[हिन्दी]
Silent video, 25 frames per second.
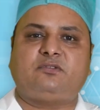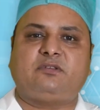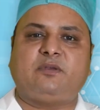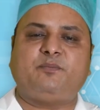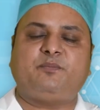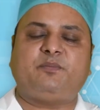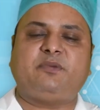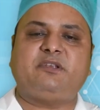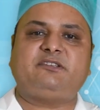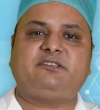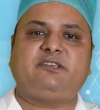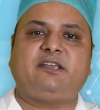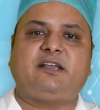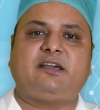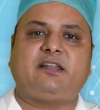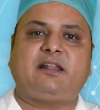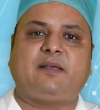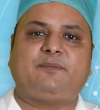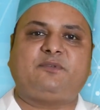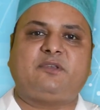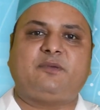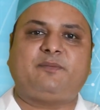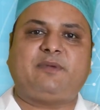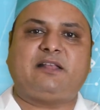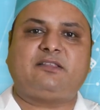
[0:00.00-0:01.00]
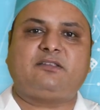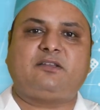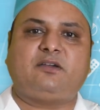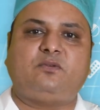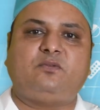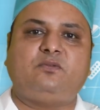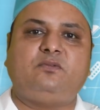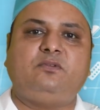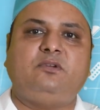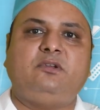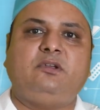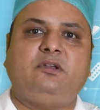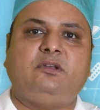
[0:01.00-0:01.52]
सिंपल सी अगर आपसे बात
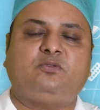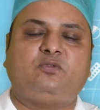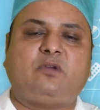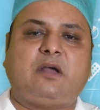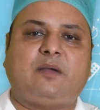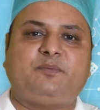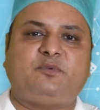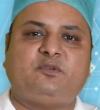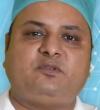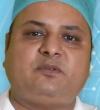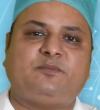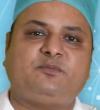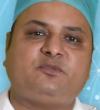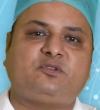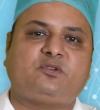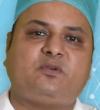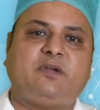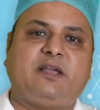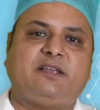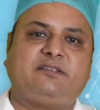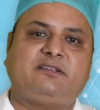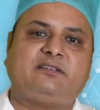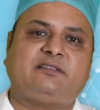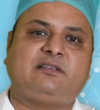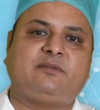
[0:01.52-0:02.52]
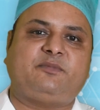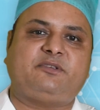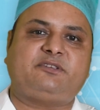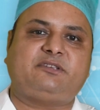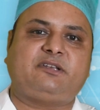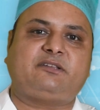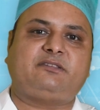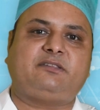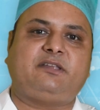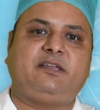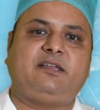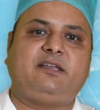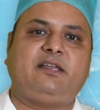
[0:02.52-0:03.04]
करूँ तो आप हम इसको ऐसा समझ
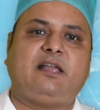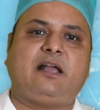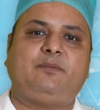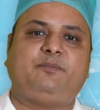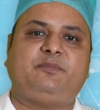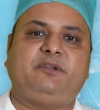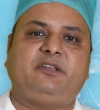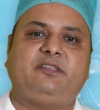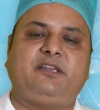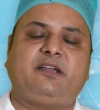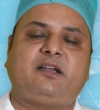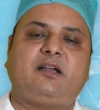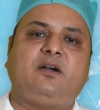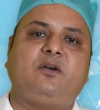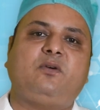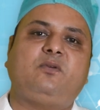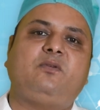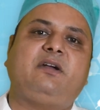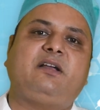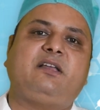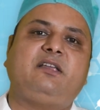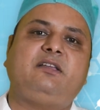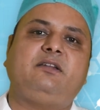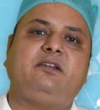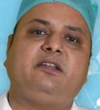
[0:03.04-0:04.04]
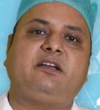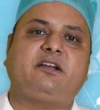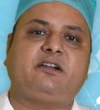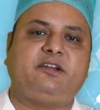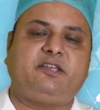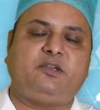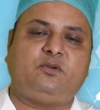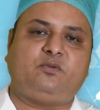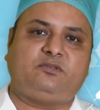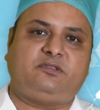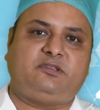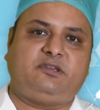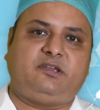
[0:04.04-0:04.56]
सकते हैं कि आपने देखा होगा कि लकड़ी
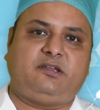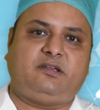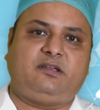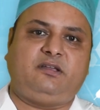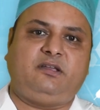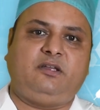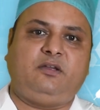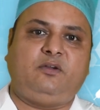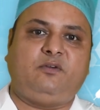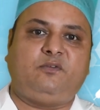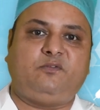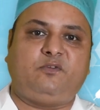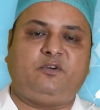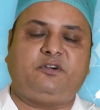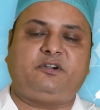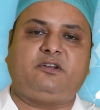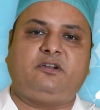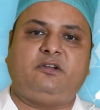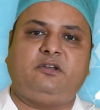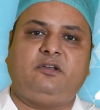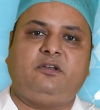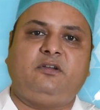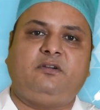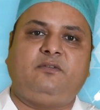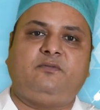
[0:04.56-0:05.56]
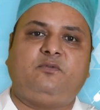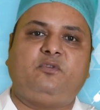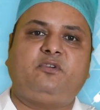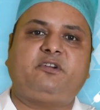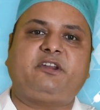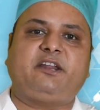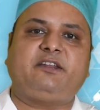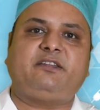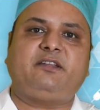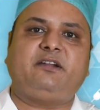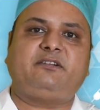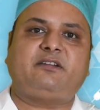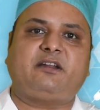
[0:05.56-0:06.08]
होती है वुड वुड
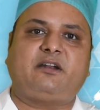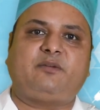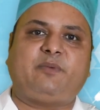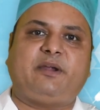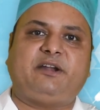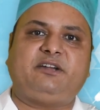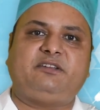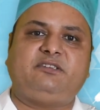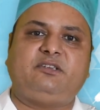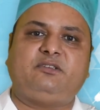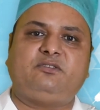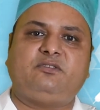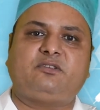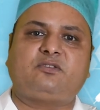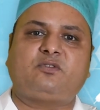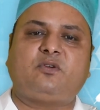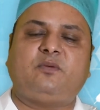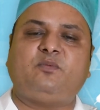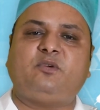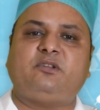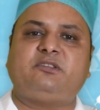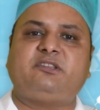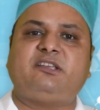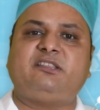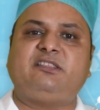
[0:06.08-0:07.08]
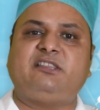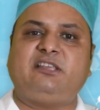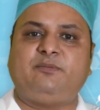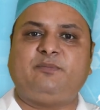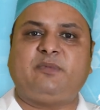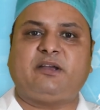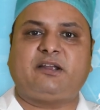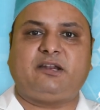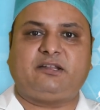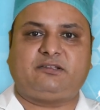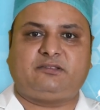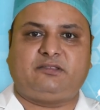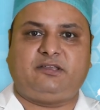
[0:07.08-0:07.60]
के अंदर टर्माइट जिसको हम बोलते हैं
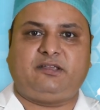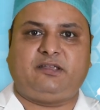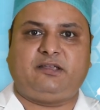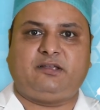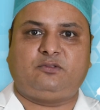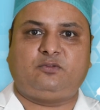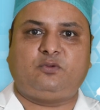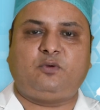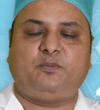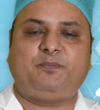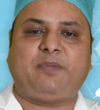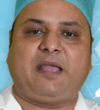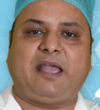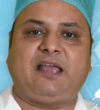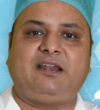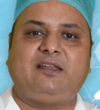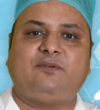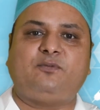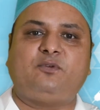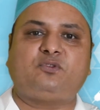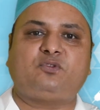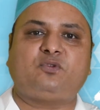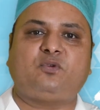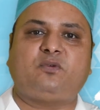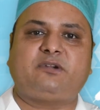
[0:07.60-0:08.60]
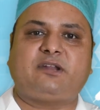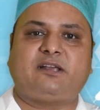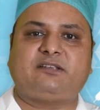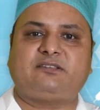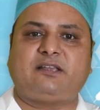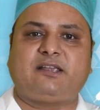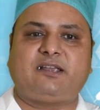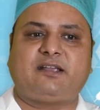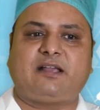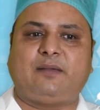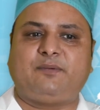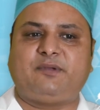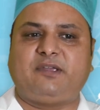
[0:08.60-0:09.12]
दीमक लगती है तो पहले वो छोटा सा
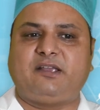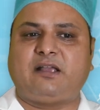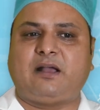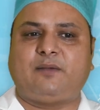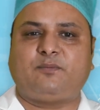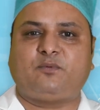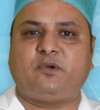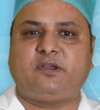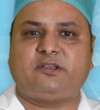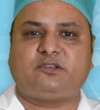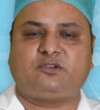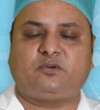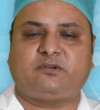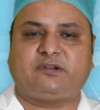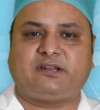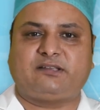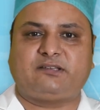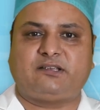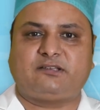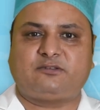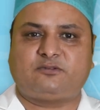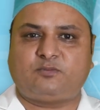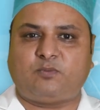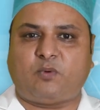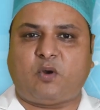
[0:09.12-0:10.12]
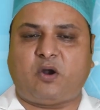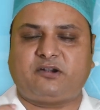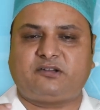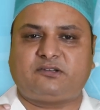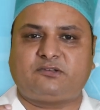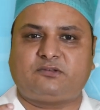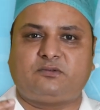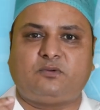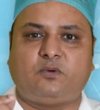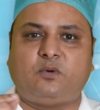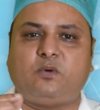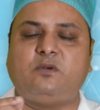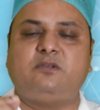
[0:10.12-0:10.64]
एक अभी आपको एक छोटा सा
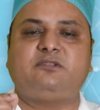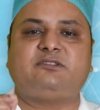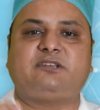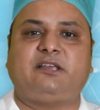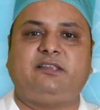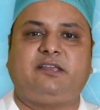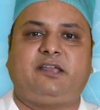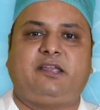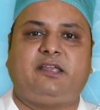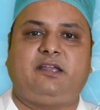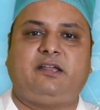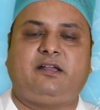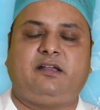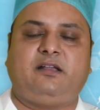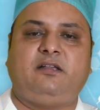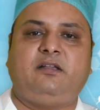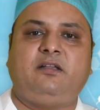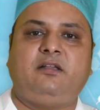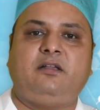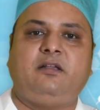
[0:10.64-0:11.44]
स्पॉट्स होल सा दिखेगा